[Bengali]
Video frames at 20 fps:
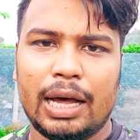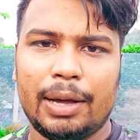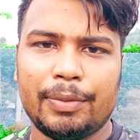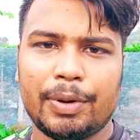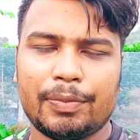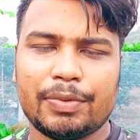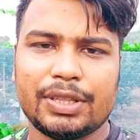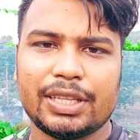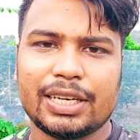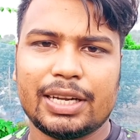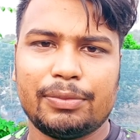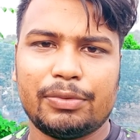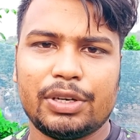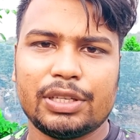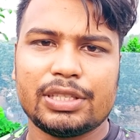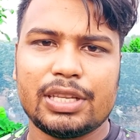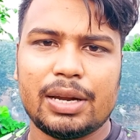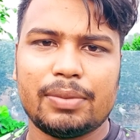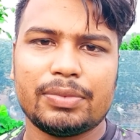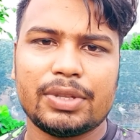আমি আপনাদেরকে
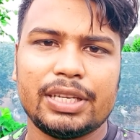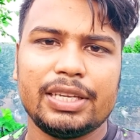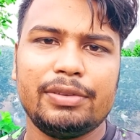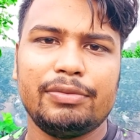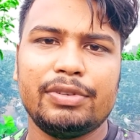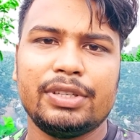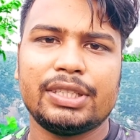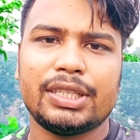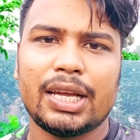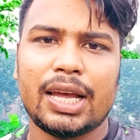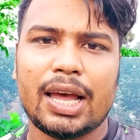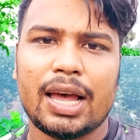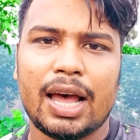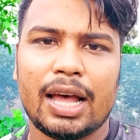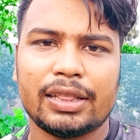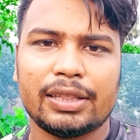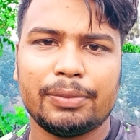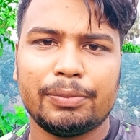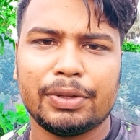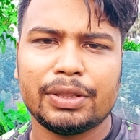বলেছিলাম যে ই ভিসা
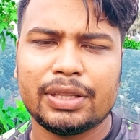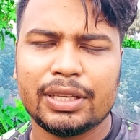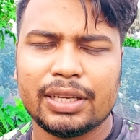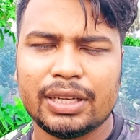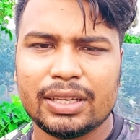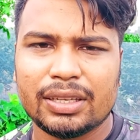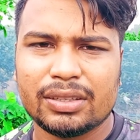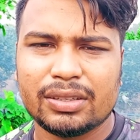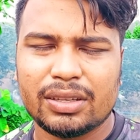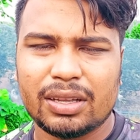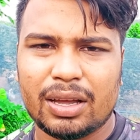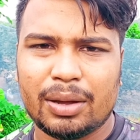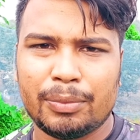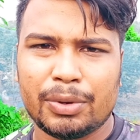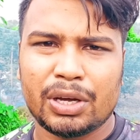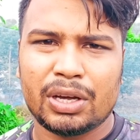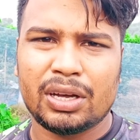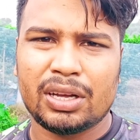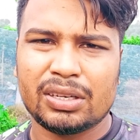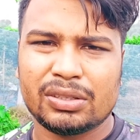হাতে পেতে
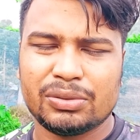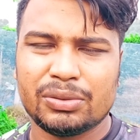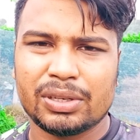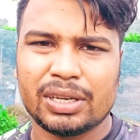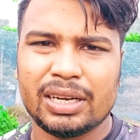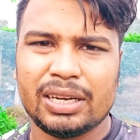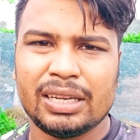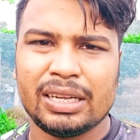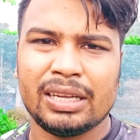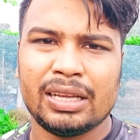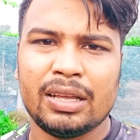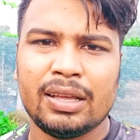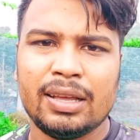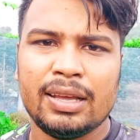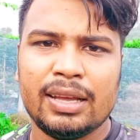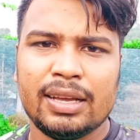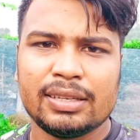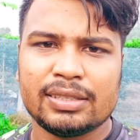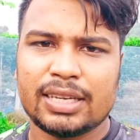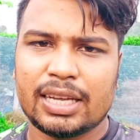আমার জোর গেলে
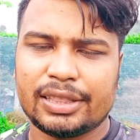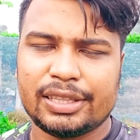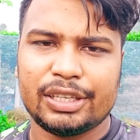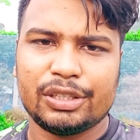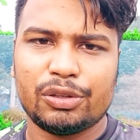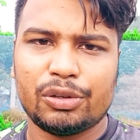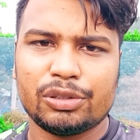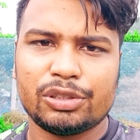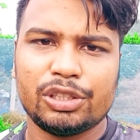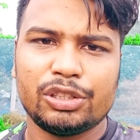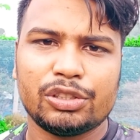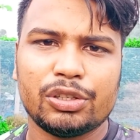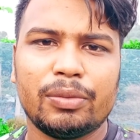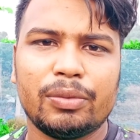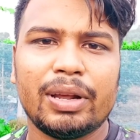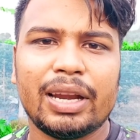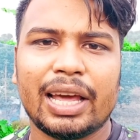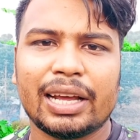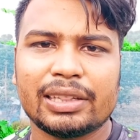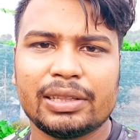সাত থেকে দশ দিন
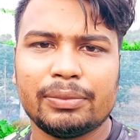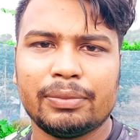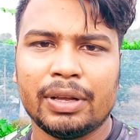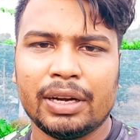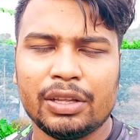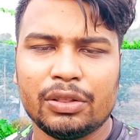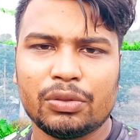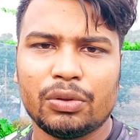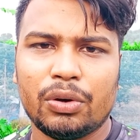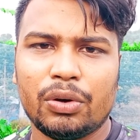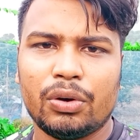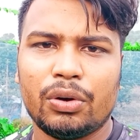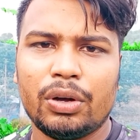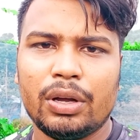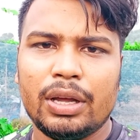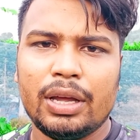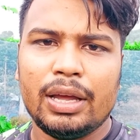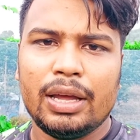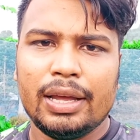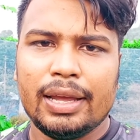সময় লাগতে পারে তো
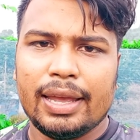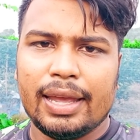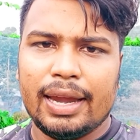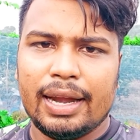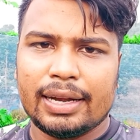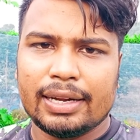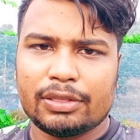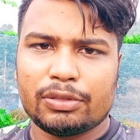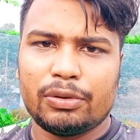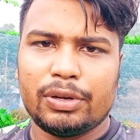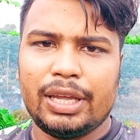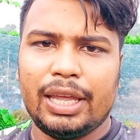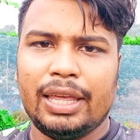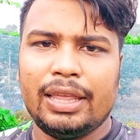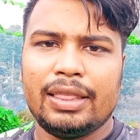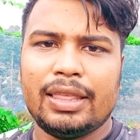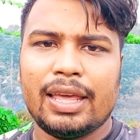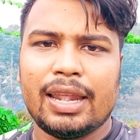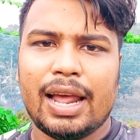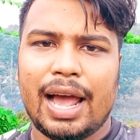এটা তো
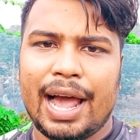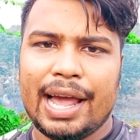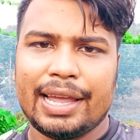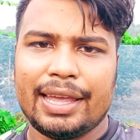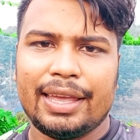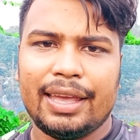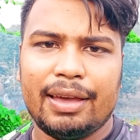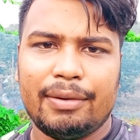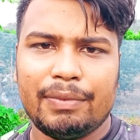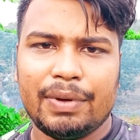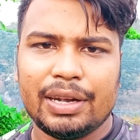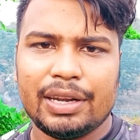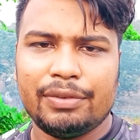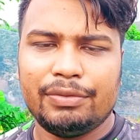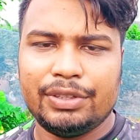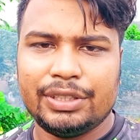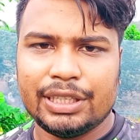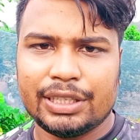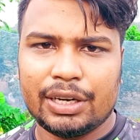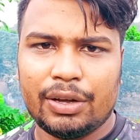ঈদের আগে আমার ই
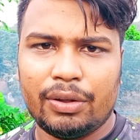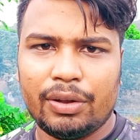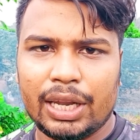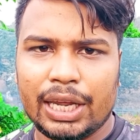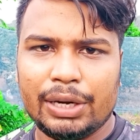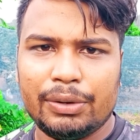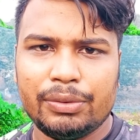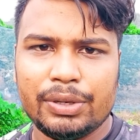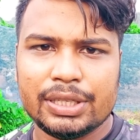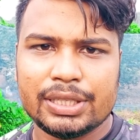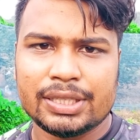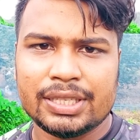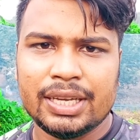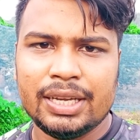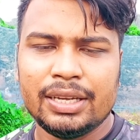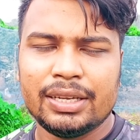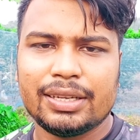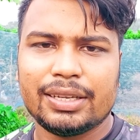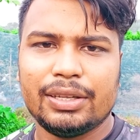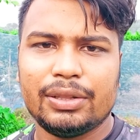ভিসাটা অনলাইন হয়েছে
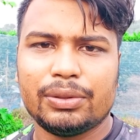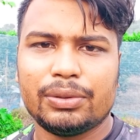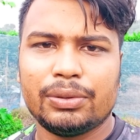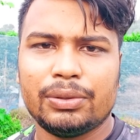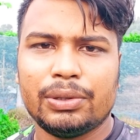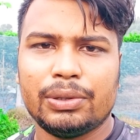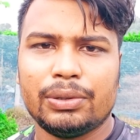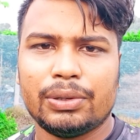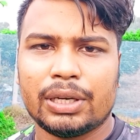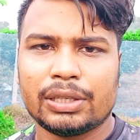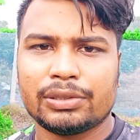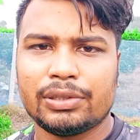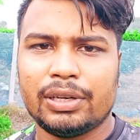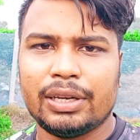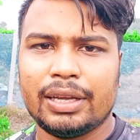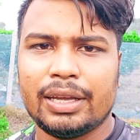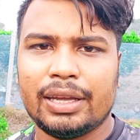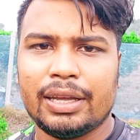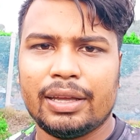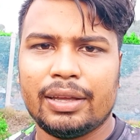কিন্তু
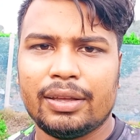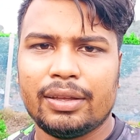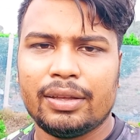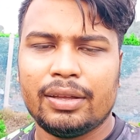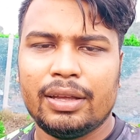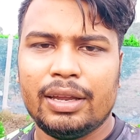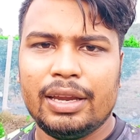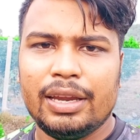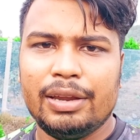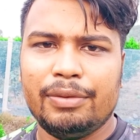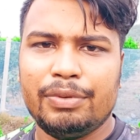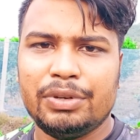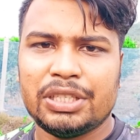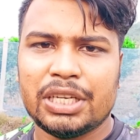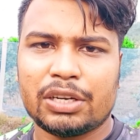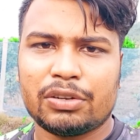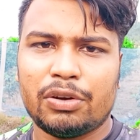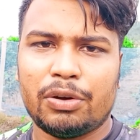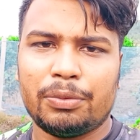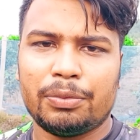আসলে ই
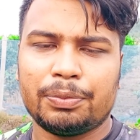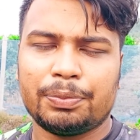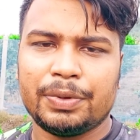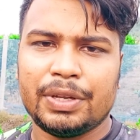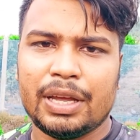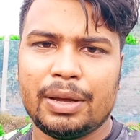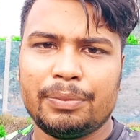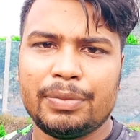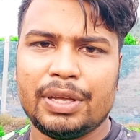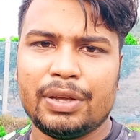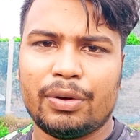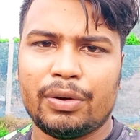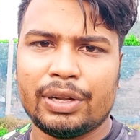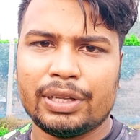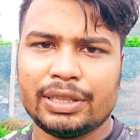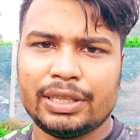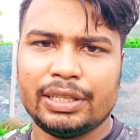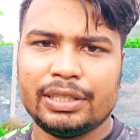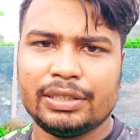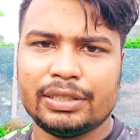কপি আমি
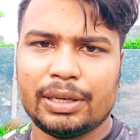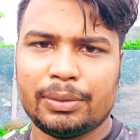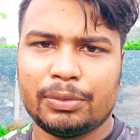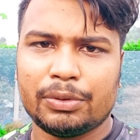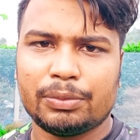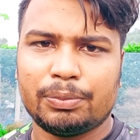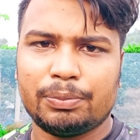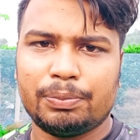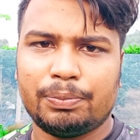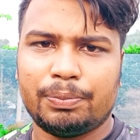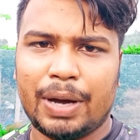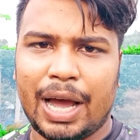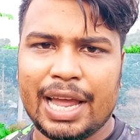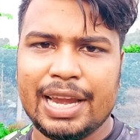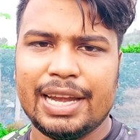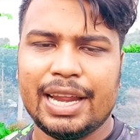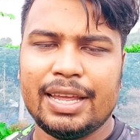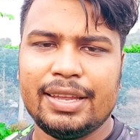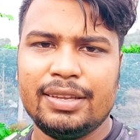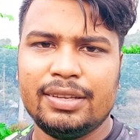অনেক দিন যাবৎ পাই
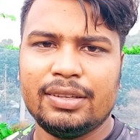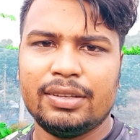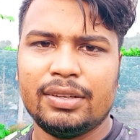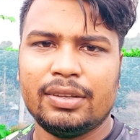নাই